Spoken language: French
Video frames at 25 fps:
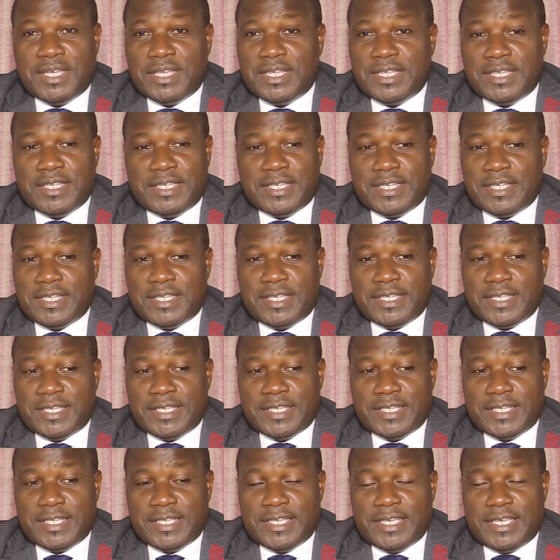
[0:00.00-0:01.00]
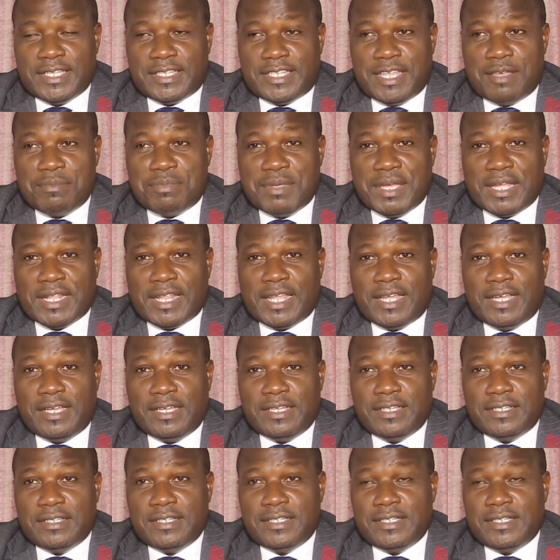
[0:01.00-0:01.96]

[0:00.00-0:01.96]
euh, étaient bien là.